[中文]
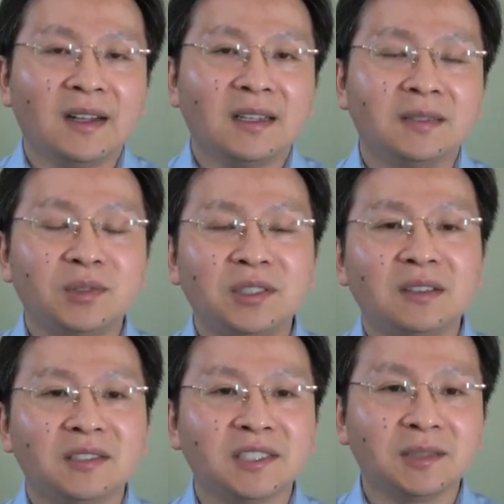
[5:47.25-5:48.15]
呃，不知
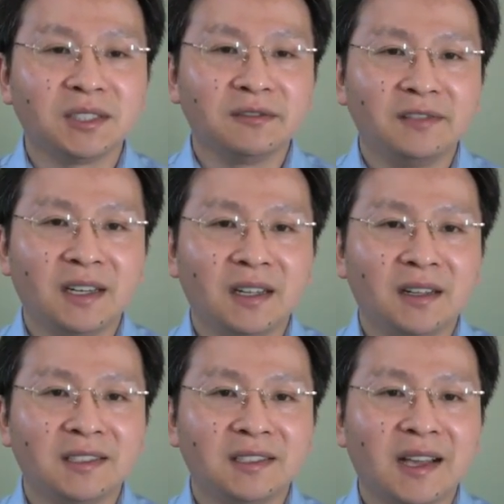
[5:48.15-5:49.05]
道是不是为
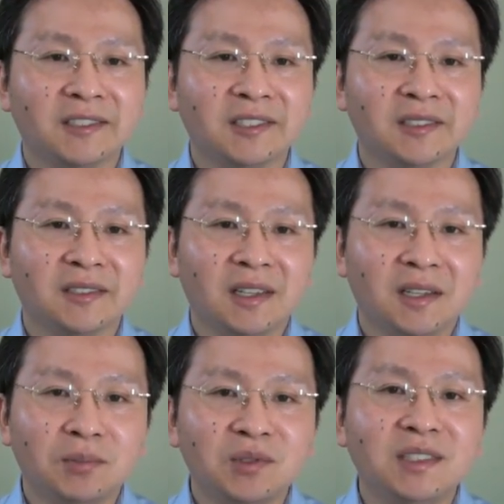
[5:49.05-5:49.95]
了显示
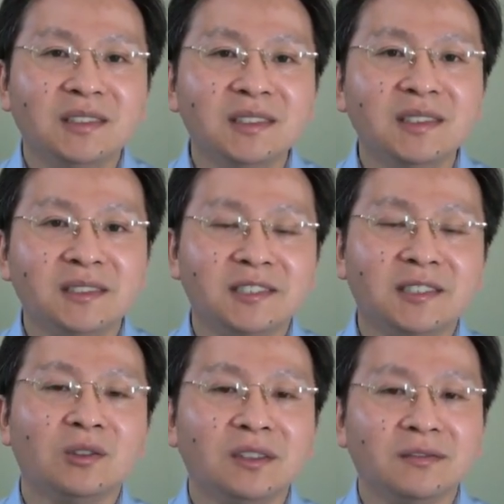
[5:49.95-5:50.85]
不仅仅
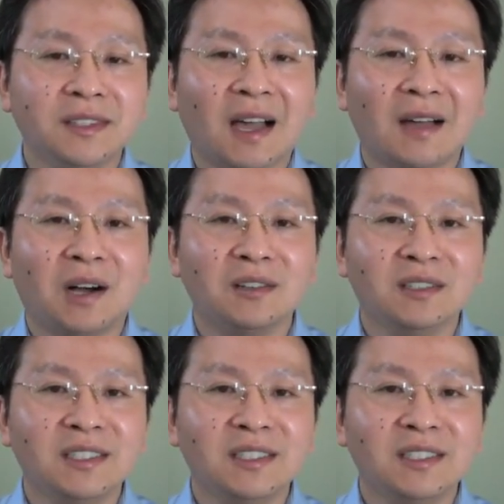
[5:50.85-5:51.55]
针对温家宝，